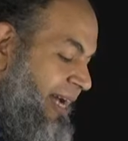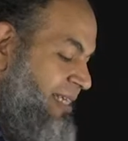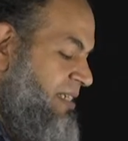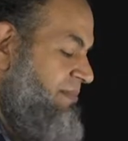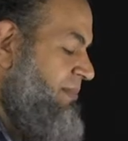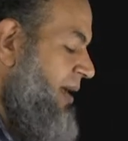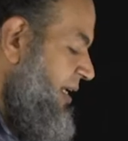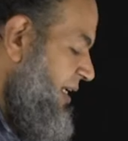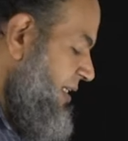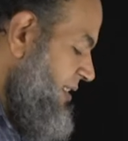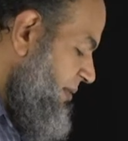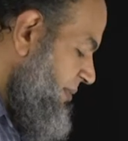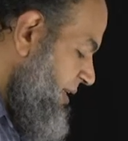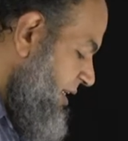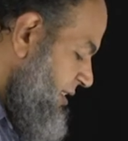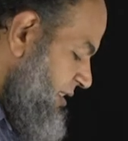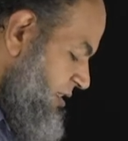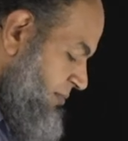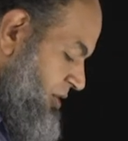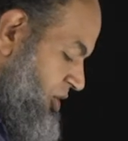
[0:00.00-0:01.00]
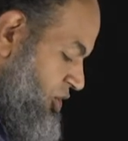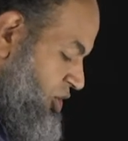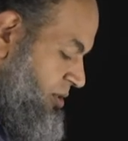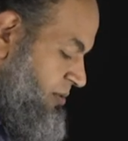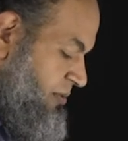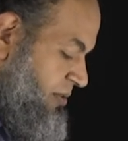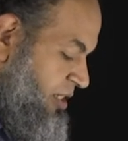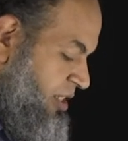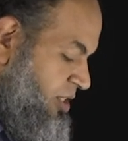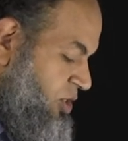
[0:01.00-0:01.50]
عايزين بقى نحسب الارس بريشر
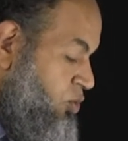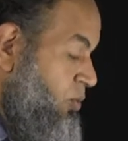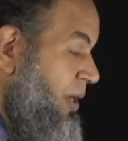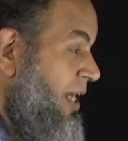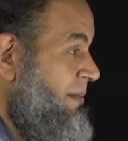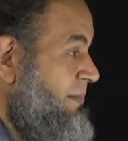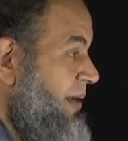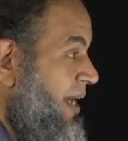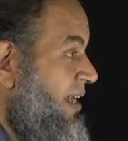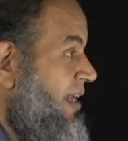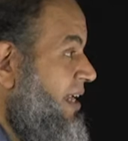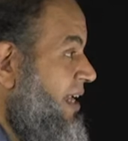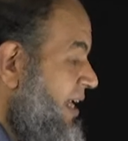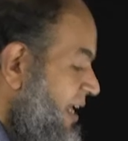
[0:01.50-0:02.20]
السؤال بقى